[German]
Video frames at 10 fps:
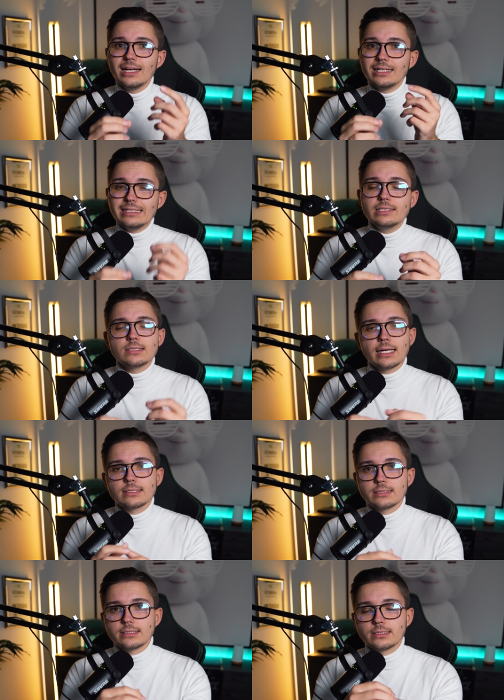nicht das
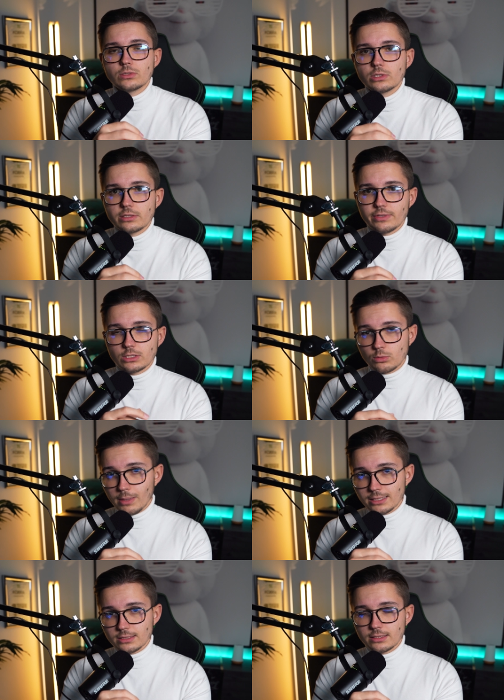erste sein sollte, was du
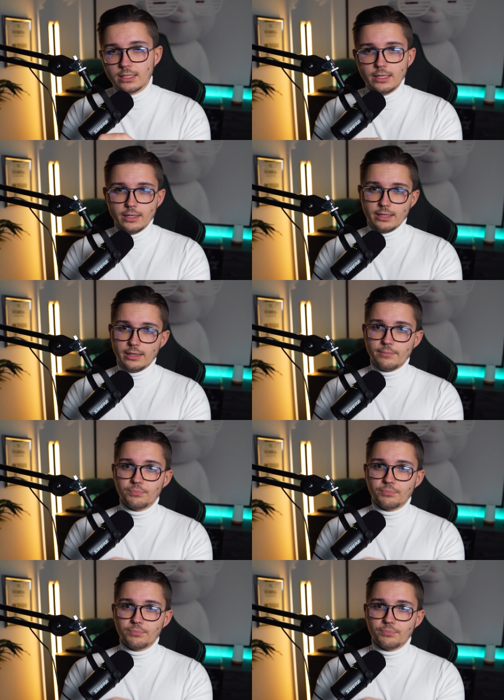machst. Ja?